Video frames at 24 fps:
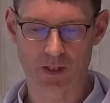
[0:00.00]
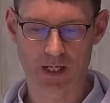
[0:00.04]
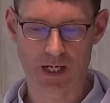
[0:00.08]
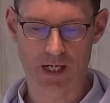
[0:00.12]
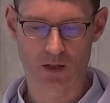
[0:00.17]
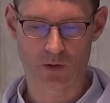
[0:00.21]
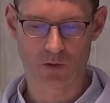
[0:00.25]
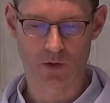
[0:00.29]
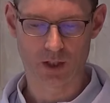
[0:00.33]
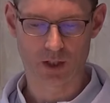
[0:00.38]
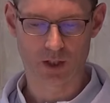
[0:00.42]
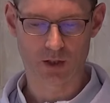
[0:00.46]

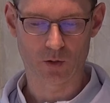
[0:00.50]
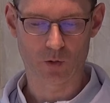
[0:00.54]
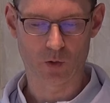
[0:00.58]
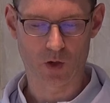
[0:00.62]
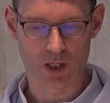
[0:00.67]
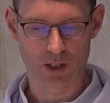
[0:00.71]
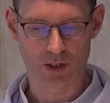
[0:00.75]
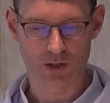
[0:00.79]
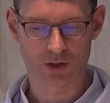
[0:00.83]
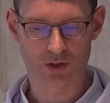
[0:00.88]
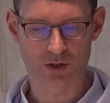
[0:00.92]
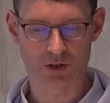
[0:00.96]
到了
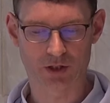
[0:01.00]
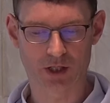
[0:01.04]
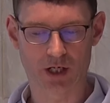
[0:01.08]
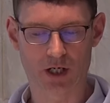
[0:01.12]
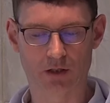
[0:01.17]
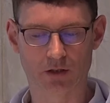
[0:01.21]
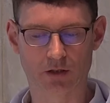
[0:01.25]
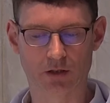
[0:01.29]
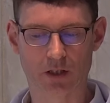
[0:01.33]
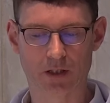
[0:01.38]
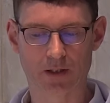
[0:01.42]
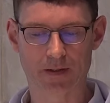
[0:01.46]
晚
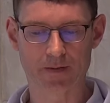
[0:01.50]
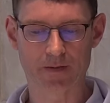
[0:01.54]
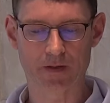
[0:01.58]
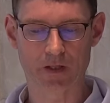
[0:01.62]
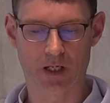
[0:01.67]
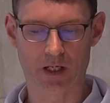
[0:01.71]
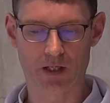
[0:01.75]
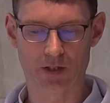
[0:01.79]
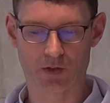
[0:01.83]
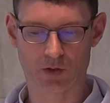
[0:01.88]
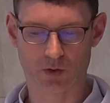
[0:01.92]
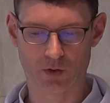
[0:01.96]
上，
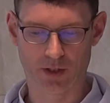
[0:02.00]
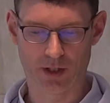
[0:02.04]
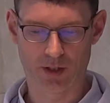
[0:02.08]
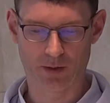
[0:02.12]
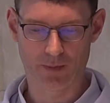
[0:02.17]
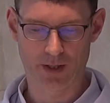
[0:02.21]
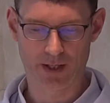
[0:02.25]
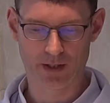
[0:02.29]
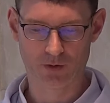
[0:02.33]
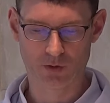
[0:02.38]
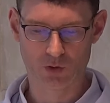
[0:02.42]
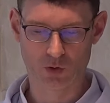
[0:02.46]
耶稣的
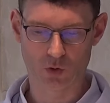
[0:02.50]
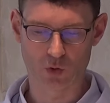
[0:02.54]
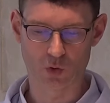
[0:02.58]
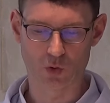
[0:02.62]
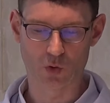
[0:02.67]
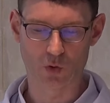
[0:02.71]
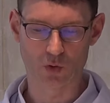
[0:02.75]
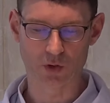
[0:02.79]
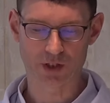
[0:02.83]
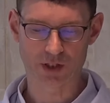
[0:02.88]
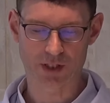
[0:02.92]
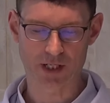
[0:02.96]
门
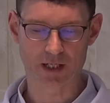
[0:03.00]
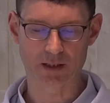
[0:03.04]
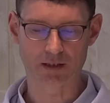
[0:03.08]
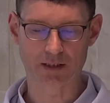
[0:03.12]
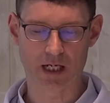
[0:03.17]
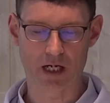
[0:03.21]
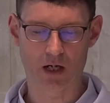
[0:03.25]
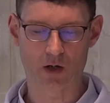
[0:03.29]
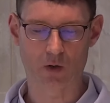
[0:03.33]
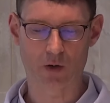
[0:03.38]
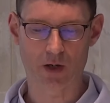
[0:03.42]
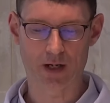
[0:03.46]
徒下
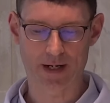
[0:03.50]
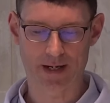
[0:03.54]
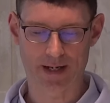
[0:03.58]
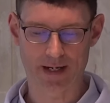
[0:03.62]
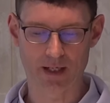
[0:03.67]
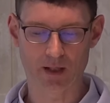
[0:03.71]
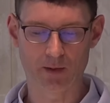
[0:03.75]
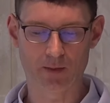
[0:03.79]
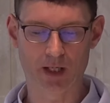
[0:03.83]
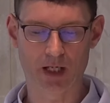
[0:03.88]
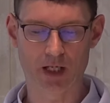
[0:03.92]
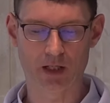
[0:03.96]
到
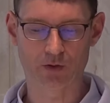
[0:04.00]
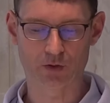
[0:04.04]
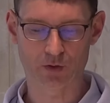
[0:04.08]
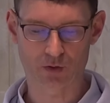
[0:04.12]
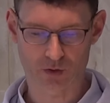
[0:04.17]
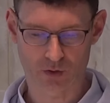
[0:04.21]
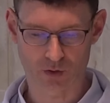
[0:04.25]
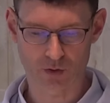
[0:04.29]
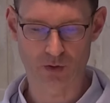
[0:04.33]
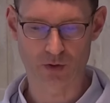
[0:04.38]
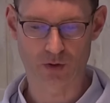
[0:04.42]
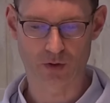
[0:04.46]
海边
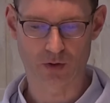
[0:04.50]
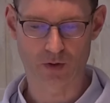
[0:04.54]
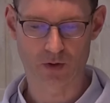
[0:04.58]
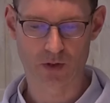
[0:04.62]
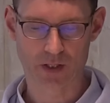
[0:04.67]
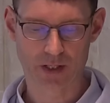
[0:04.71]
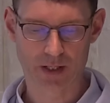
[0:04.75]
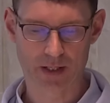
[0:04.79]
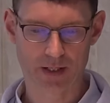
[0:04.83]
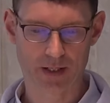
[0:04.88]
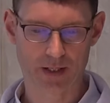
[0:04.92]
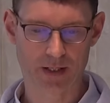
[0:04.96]
去，
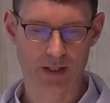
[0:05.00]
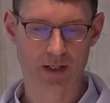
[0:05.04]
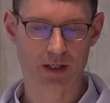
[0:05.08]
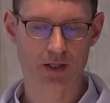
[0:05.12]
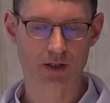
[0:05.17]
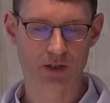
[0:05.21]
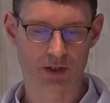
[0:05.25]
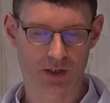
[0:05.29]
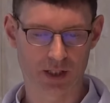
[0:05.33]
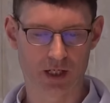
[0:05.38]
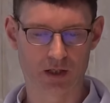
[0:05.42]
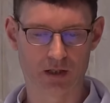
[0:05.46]

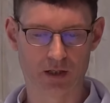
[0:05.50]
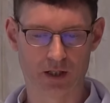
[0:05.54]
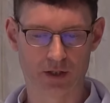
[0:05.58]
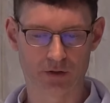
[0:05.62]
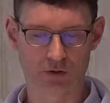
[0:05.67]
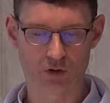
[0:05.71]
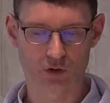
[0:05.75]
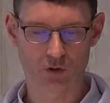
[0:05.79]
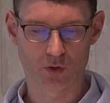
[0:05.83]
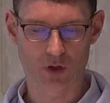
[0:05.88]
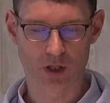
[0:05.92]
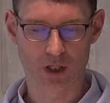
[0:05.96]
上了
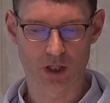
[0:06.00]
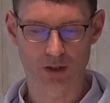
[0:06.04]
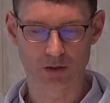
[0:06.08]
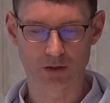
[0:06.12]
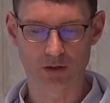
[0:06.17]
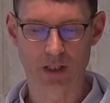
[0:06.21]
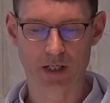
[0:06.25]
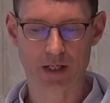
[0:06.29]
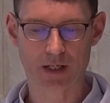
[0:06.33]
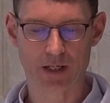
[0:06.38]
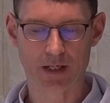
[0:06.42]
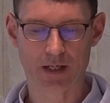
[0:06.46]
船，
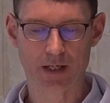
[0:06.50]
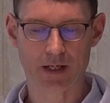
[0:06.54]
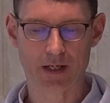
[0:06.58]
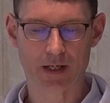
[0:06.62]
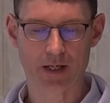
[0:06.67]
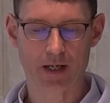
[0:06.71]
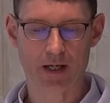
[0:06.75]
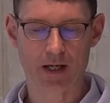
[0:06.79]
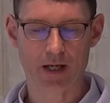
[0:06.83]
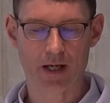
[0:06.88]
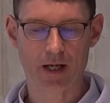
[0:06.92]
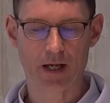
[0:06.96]

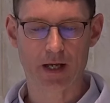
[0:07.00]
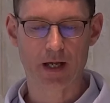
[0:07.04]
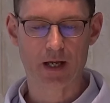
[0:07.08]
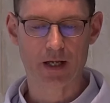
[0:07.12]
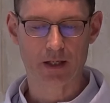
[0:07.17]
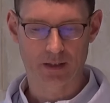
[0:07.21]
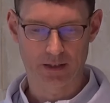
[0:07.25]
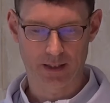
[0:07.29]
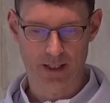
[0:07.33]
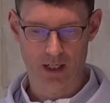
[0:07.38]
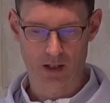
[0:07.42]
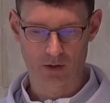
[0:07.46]

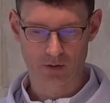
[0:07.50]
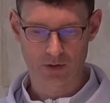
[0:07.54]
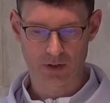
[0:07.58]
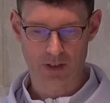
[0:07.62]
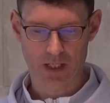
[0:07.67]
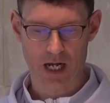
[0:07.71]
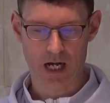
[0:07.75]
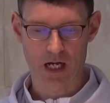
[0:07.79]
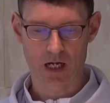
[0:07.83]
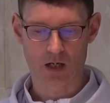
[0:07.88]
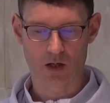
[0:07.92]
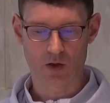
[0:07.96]
要
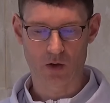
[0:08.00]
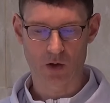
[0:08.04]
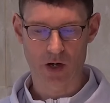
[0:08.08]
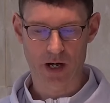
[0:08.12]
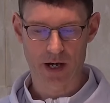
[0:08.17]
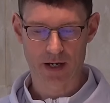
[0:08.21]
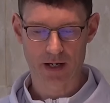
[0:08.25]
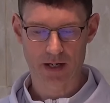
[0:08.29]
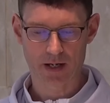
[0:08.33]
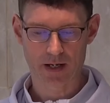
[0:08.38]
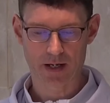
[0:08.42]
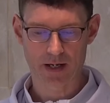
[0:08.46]
到
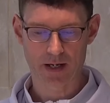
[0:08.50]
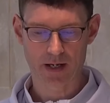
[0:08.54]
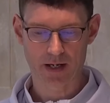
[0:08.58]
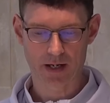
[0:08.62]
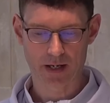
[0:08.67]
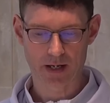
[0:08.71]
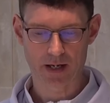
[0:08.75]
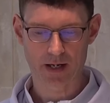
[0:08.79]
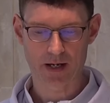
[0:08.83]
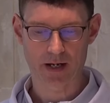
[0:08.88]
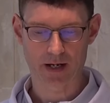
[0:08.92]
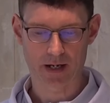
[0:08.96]

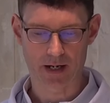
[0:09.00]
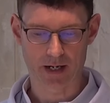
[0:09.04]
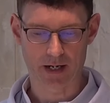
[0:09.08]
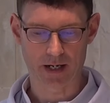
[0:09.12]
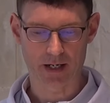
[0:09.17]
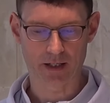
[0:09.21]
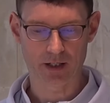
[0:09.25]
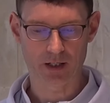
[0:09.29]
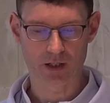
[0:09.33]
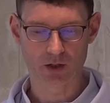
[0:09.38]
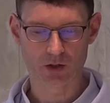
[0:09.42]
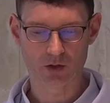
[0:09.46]

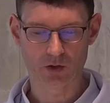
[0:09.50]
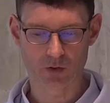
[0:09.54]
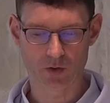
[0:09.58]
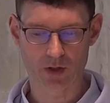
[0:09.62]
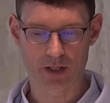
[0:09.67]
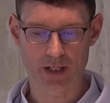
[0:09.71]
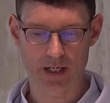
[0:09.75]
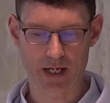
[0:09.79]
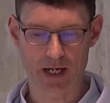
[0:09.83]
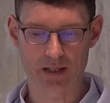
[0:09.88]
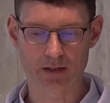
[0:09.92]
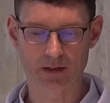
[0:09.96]
海
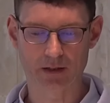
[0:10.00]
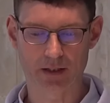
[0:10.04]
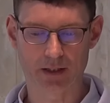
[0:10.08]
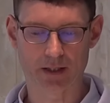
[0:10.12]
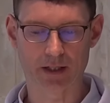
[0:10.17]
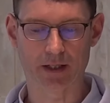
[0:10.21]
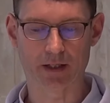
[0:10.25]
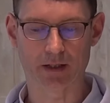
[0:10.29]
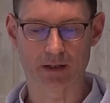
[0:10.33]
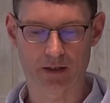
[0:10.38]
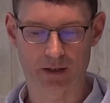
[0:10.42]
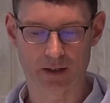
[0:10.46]
对岸
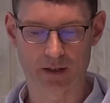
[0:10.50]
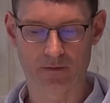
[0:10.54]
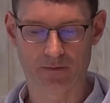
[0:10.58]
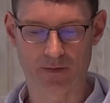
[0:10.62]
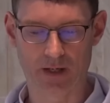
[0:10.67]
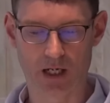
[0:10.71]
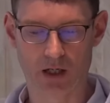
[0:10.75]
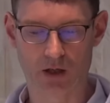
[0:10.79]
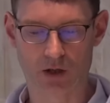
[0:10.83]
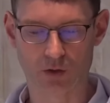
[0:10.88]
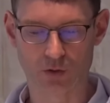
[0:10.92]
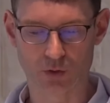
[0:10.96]
的各
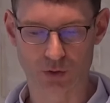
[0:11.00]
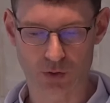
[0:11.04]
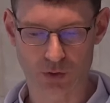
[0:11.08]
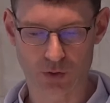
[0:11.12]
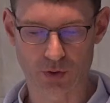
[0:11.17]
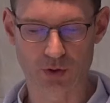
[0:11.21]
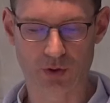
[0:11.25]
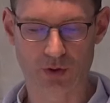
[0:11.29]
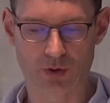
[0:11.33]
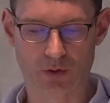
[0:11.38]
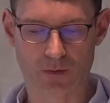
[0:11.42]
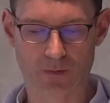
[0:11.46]
房
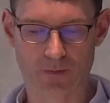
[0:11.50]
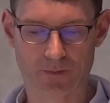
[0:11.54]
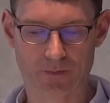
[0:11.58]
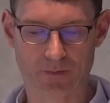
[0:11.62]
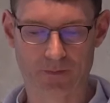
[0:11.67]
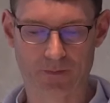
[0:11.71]
去。